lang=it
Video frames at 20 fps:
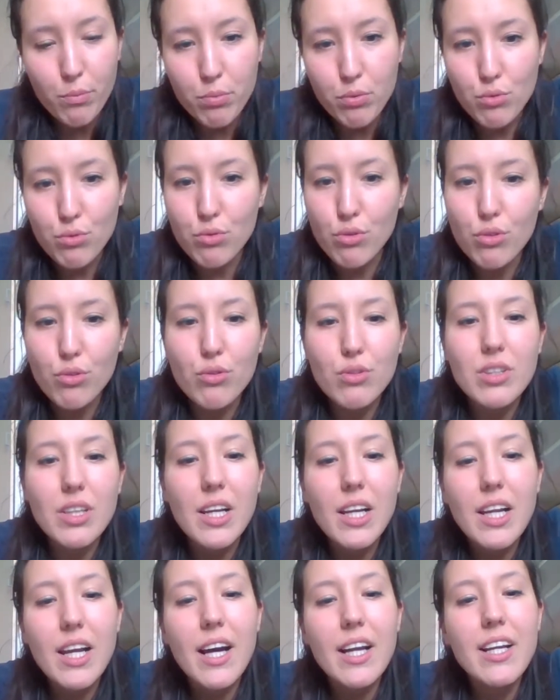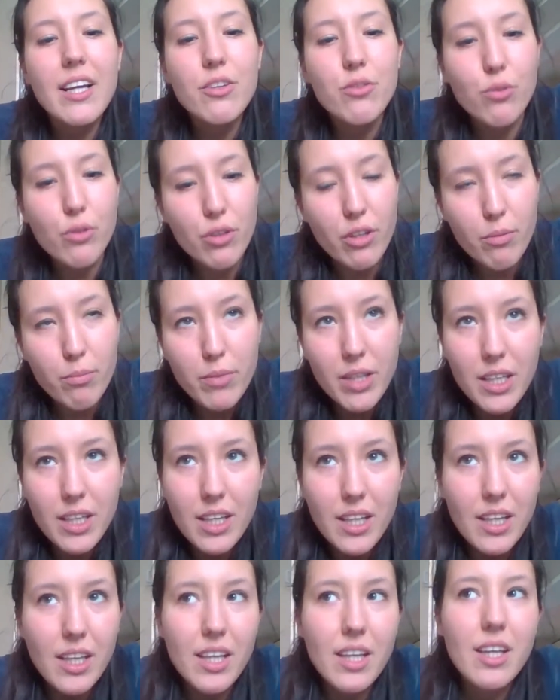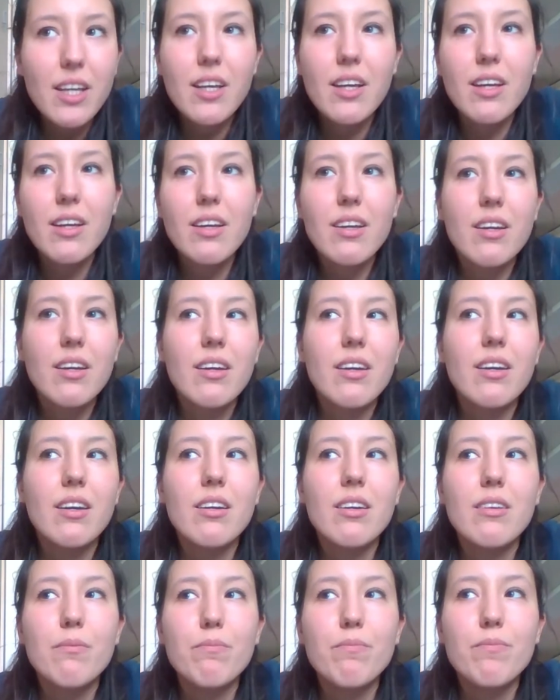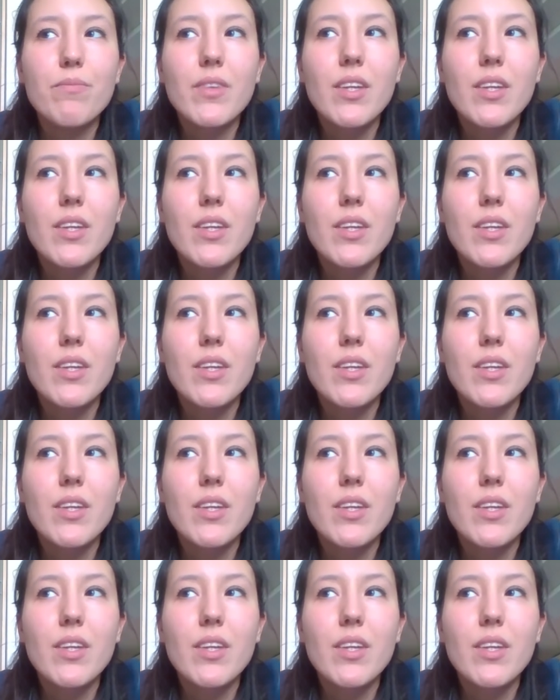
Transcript: appunto con delle ali enormi e eh,